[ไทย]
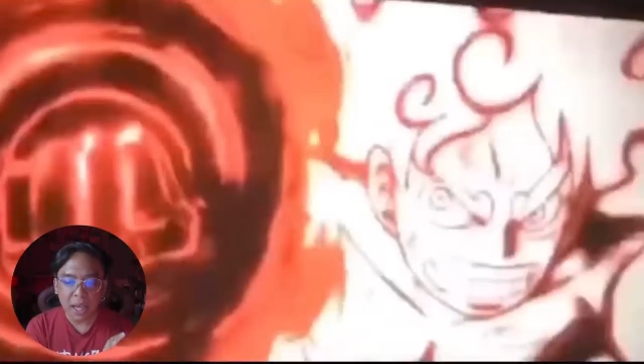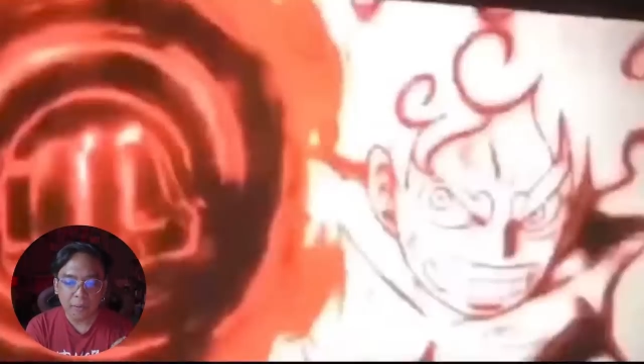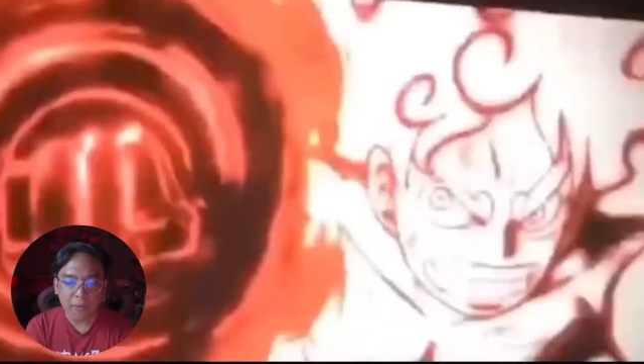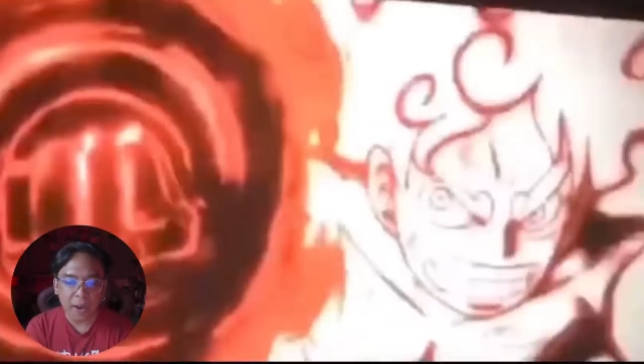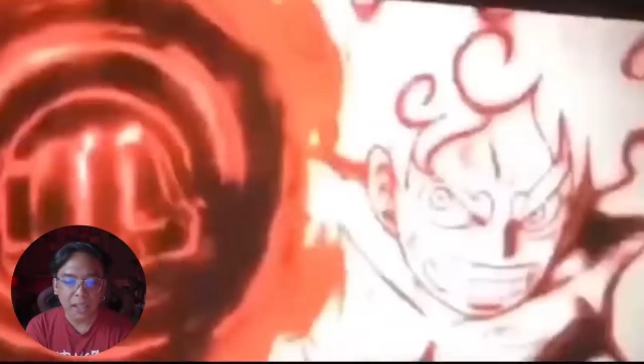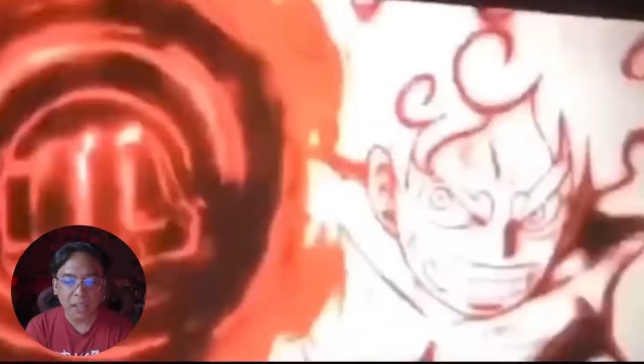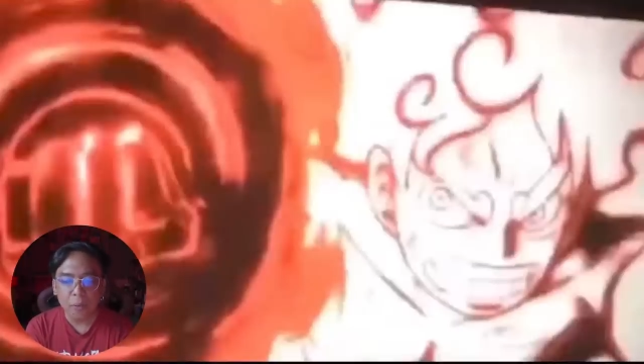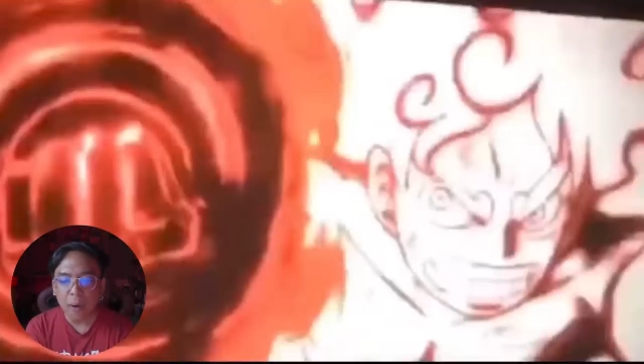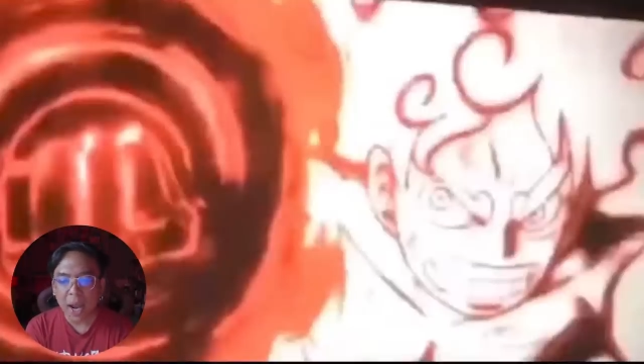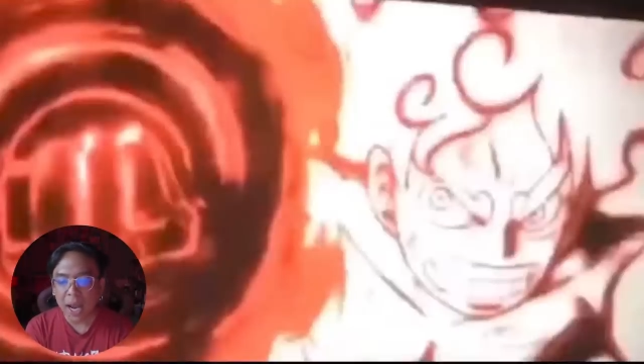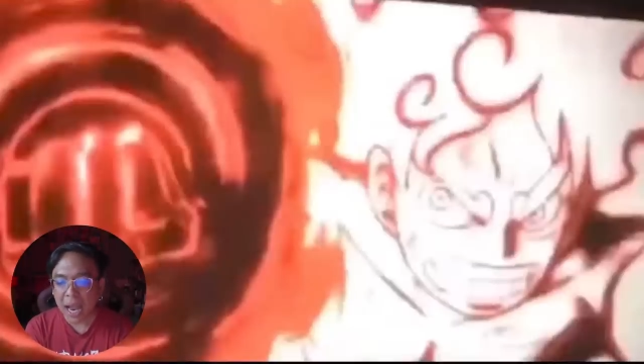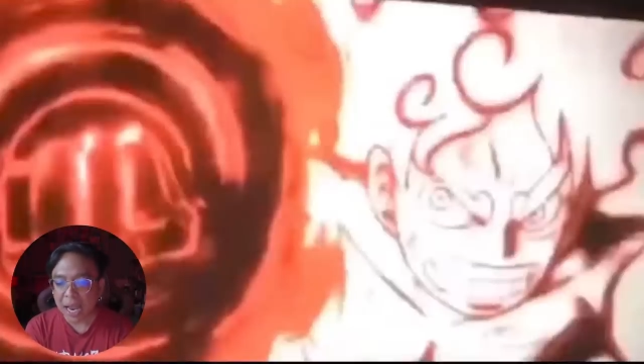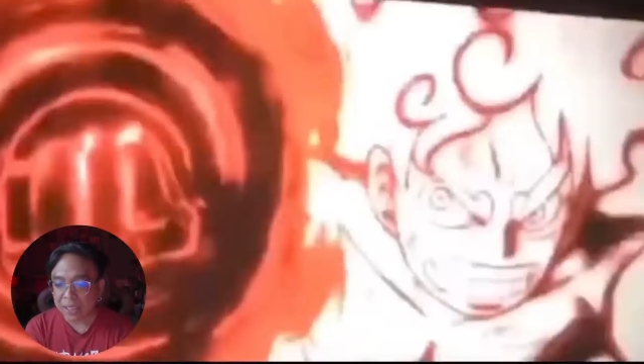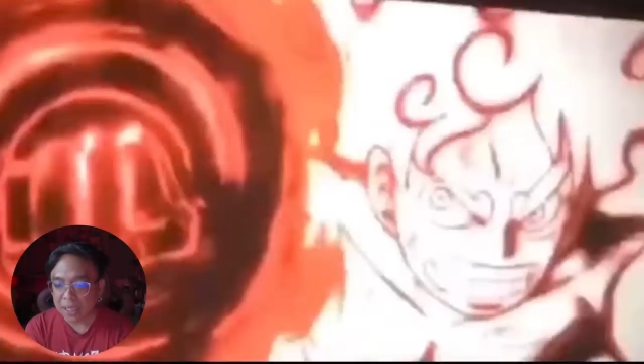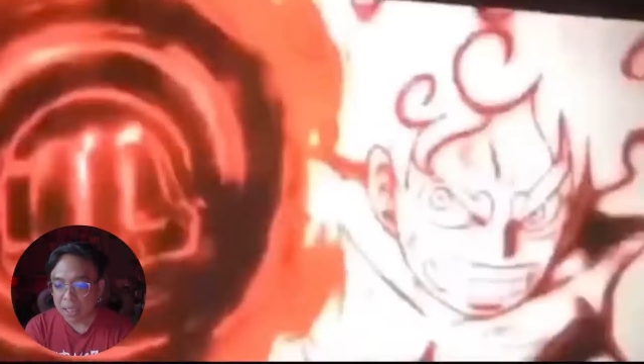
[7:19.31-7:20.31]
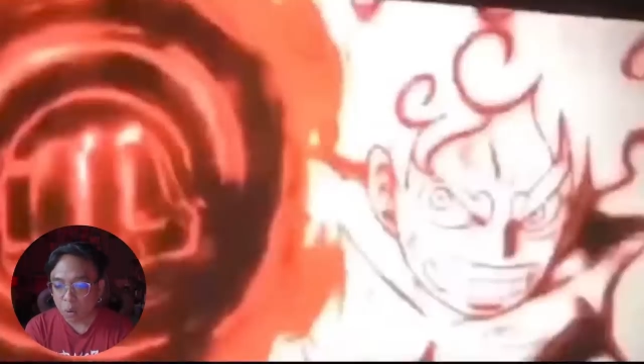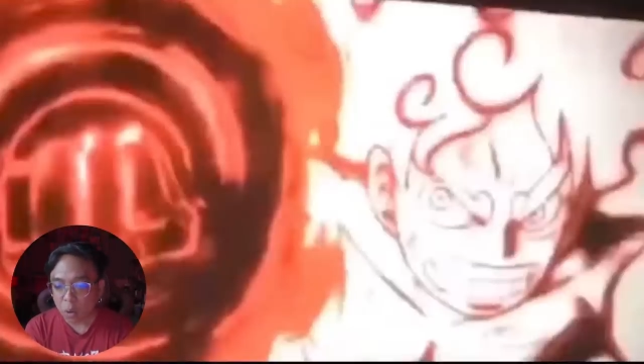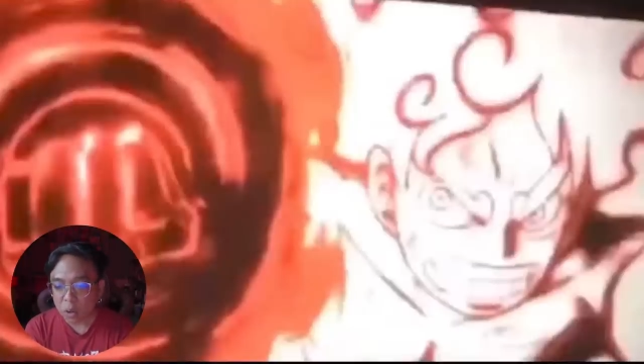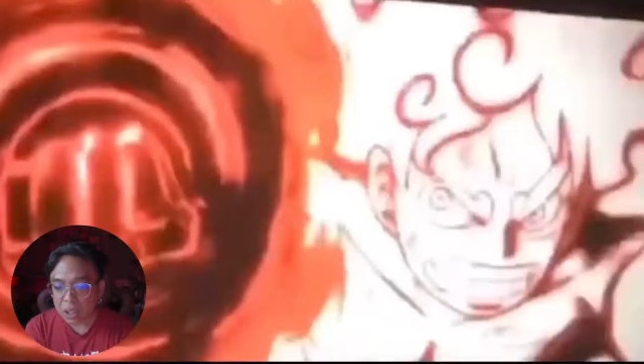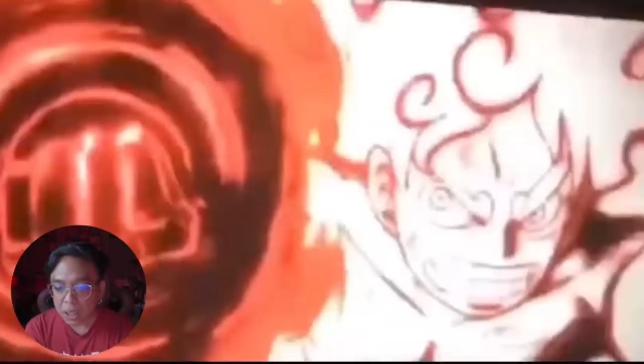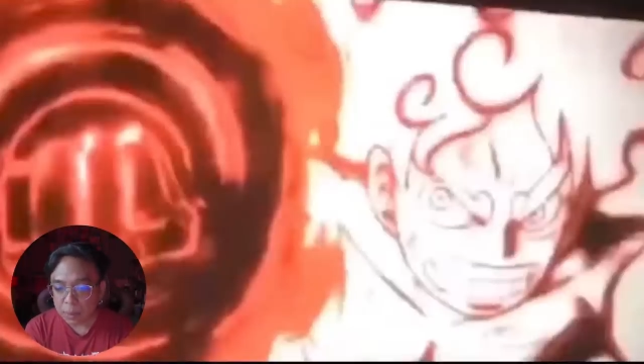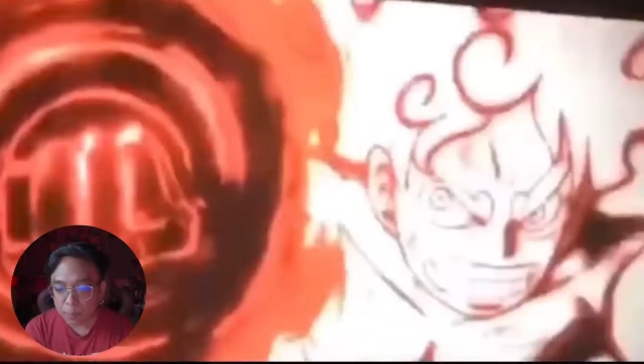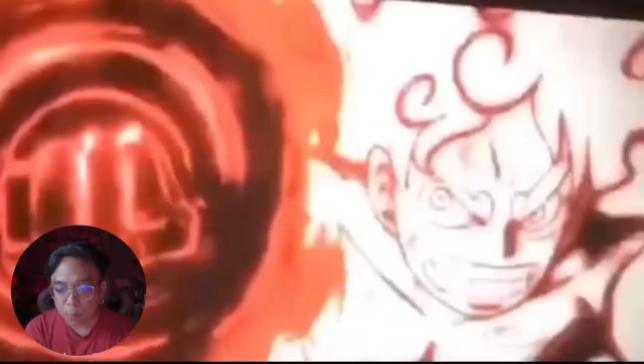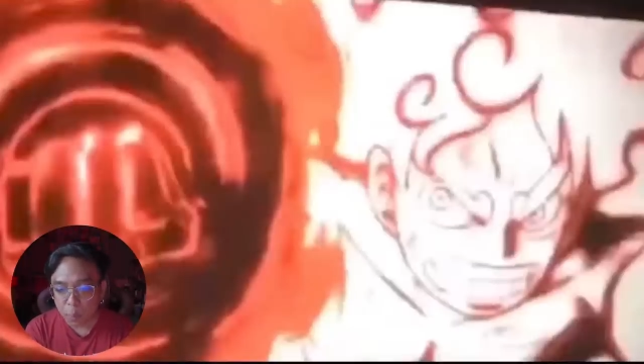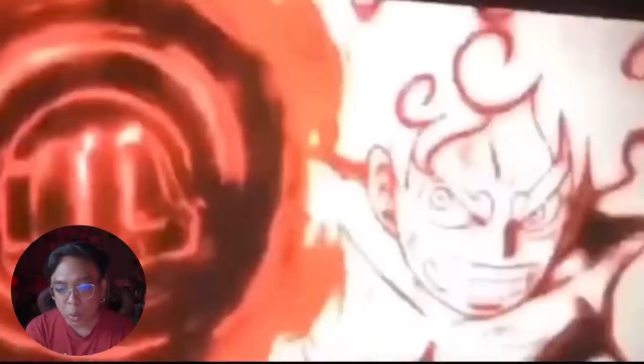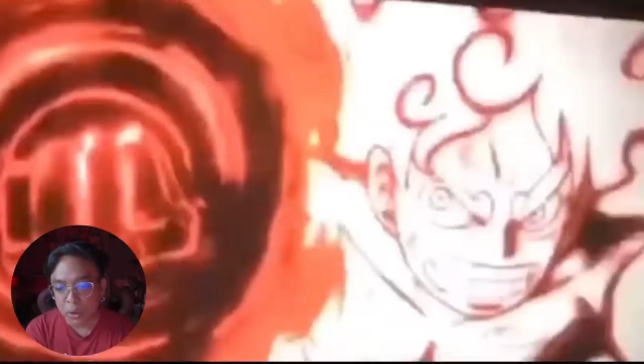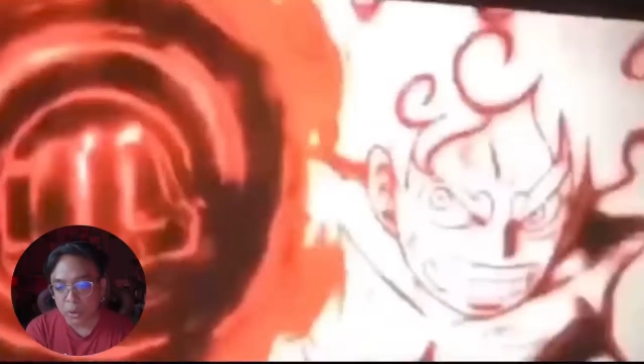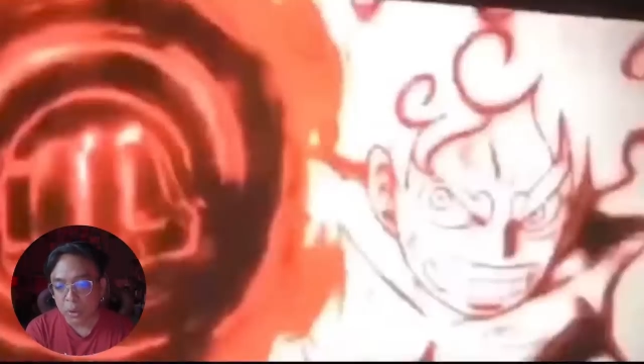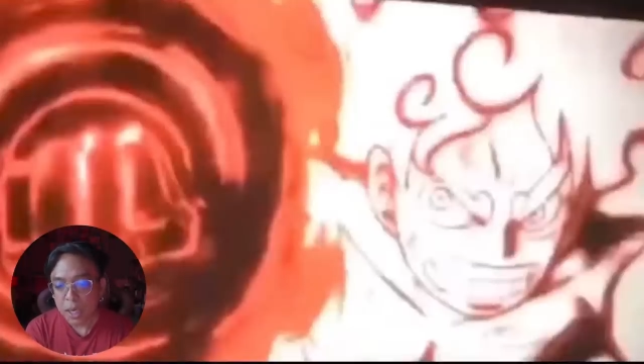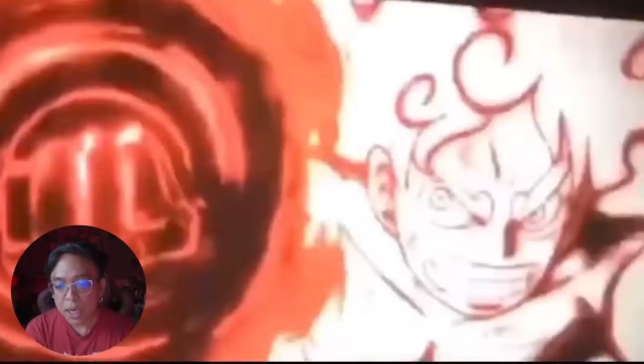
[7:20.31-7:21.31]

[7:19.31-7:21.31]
ย่าแฝงที่ว่าการที่คนญี่ปุ่น